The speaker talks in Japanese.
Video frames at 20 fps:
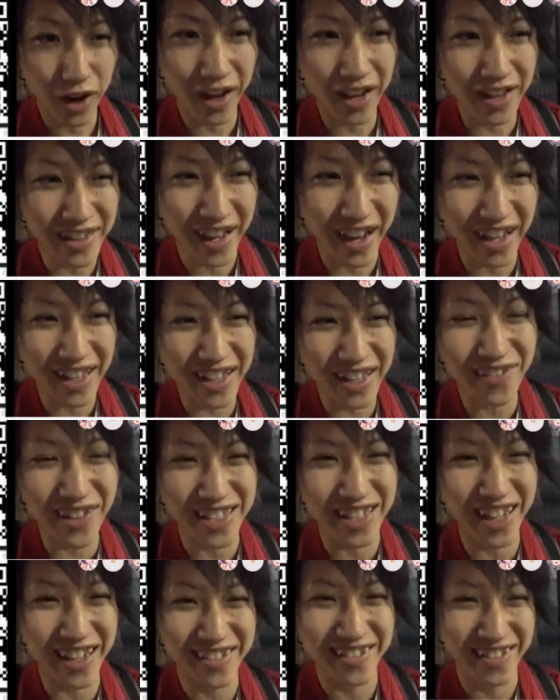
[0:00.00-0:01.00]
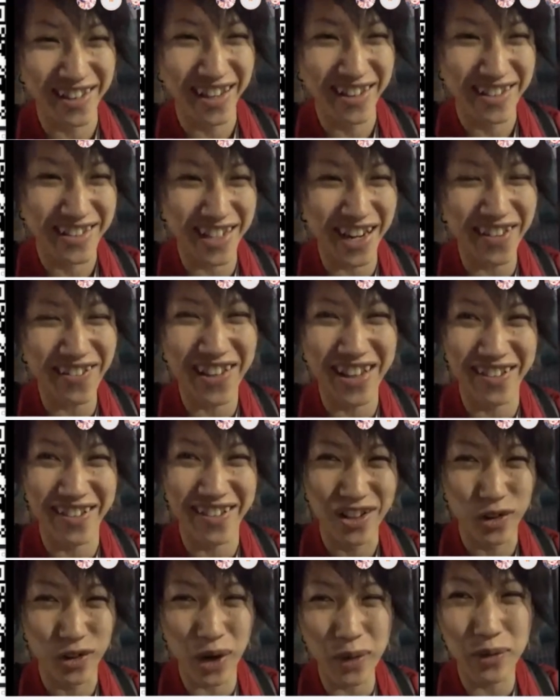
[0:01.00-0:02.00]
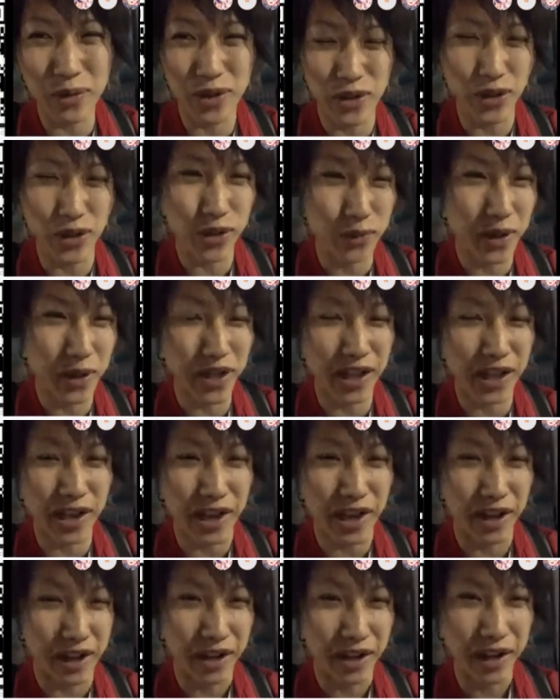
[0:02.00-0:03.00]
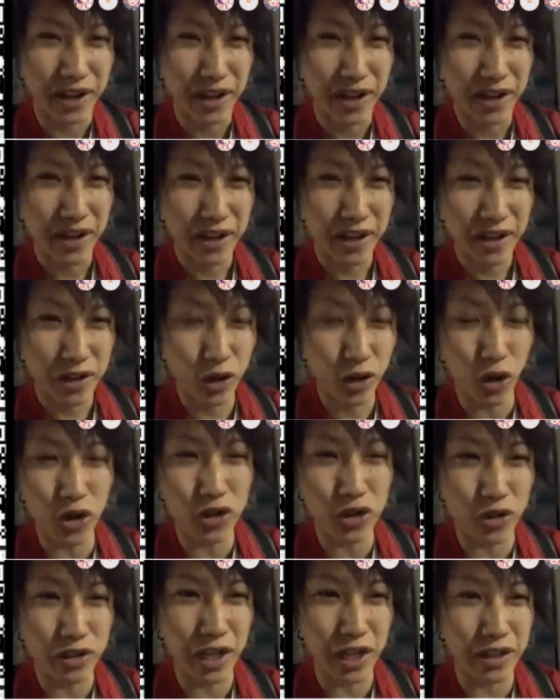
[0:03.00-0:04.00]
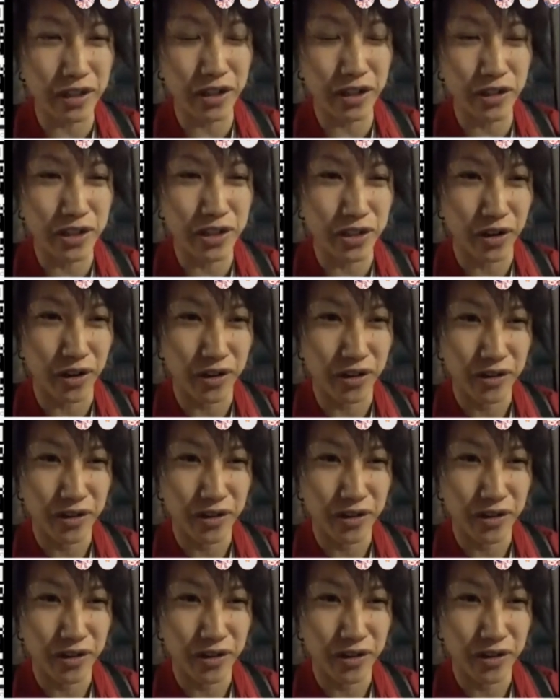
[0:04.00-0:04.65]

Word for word: わかんない。アニメじゃなくて、調べてみる。トラブル有名だから。そんな知るか。ロード歌ってる人。